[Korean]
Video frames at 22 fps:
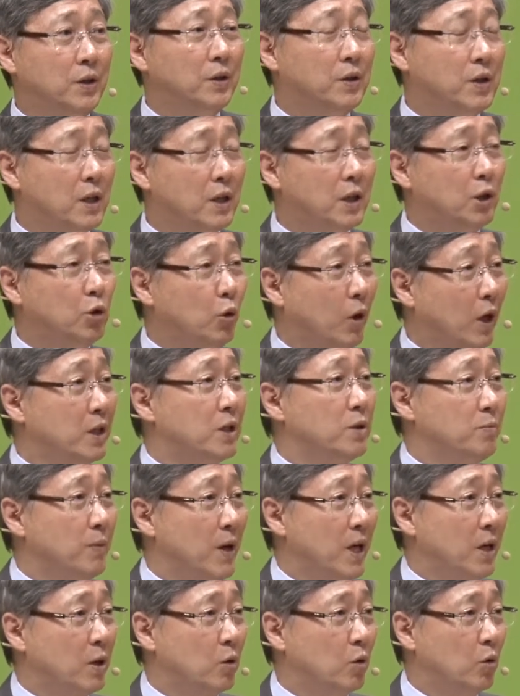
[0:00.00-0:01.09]
이렇게 기도하지
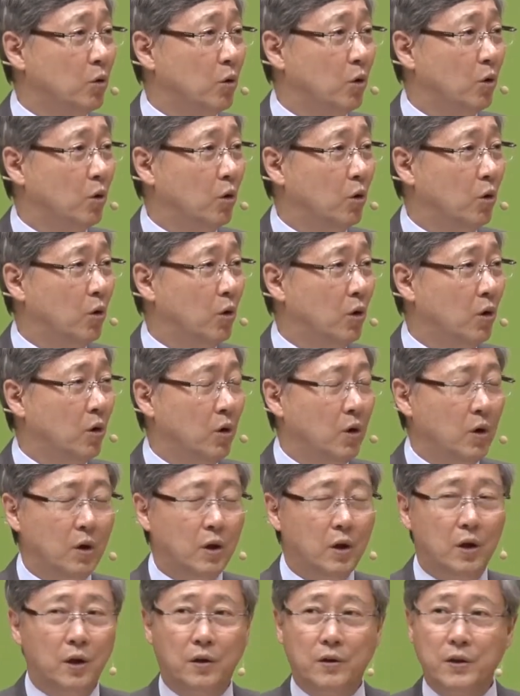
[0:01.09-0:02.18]
말고
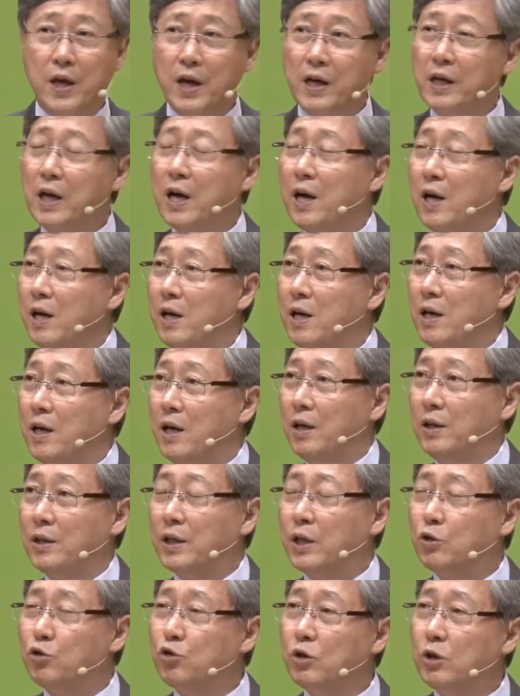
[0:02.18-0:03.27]
내가
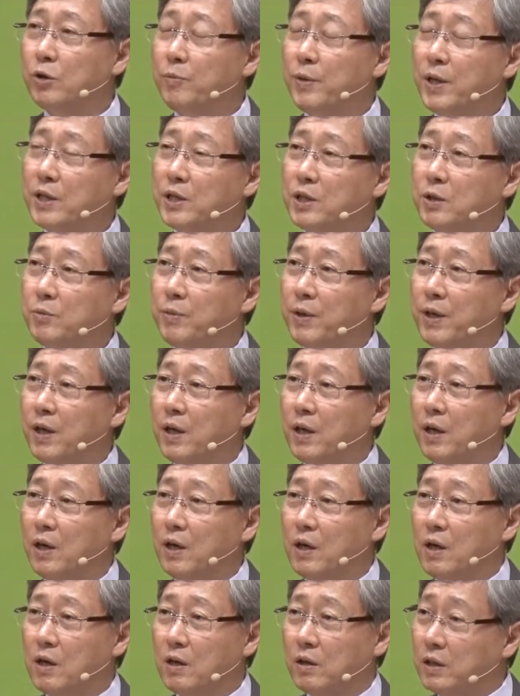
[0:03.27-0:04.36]
예수님의 집에
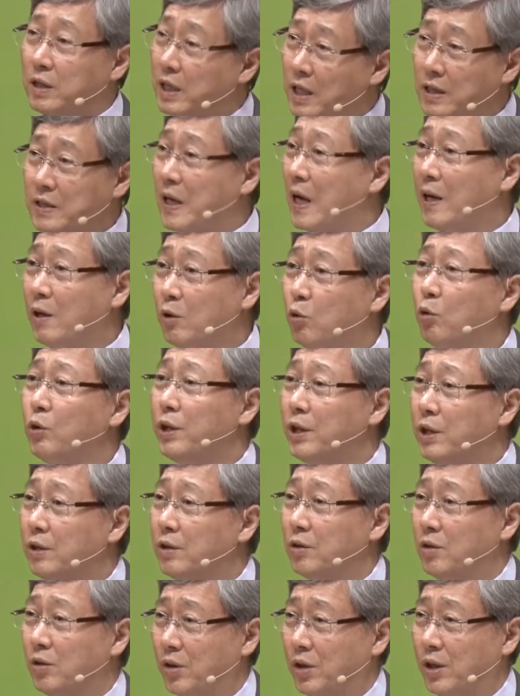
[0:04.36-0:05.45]
그냥 살고
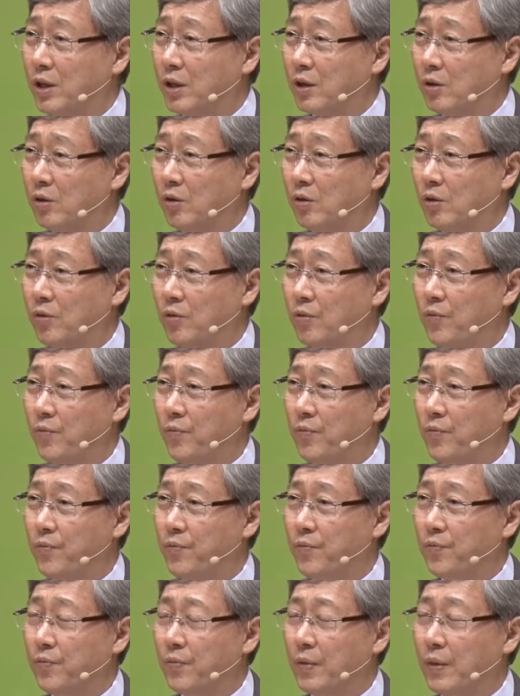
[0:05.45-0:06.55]
있는 거예요.
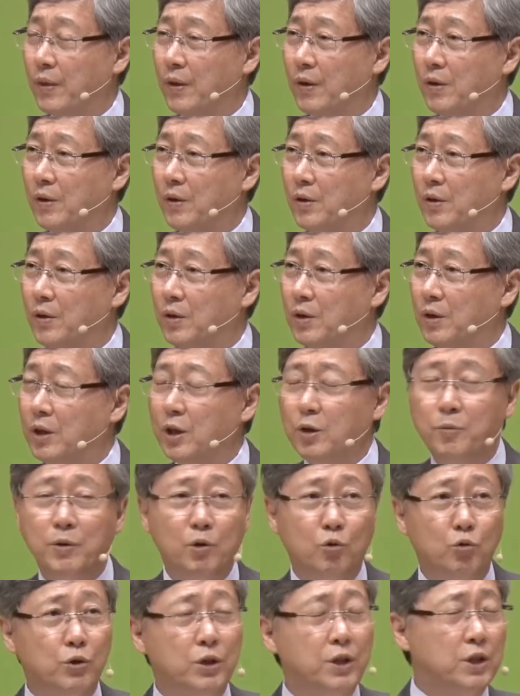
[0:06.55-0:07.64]

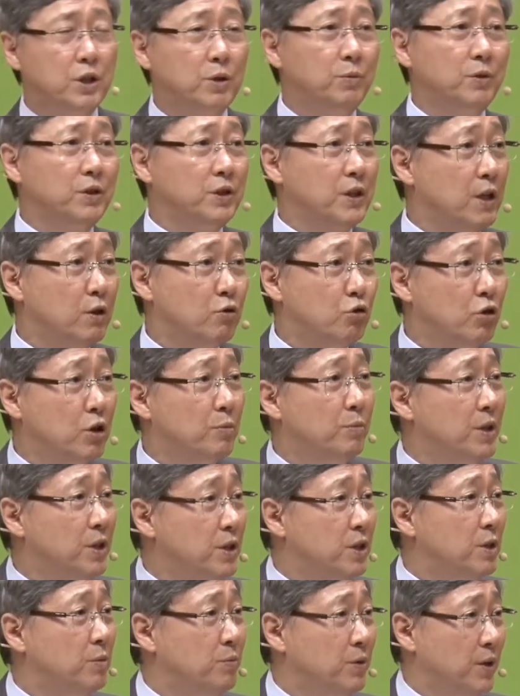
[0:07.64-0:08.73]
이미 우리 집은
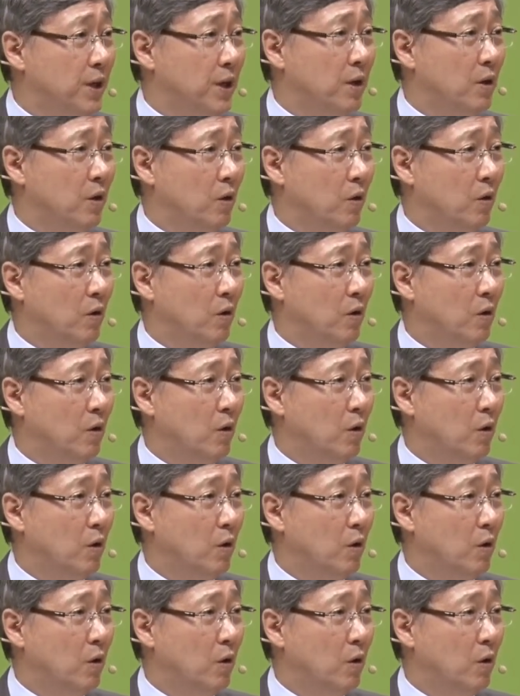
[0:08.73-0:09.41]
예수님의 집이에요.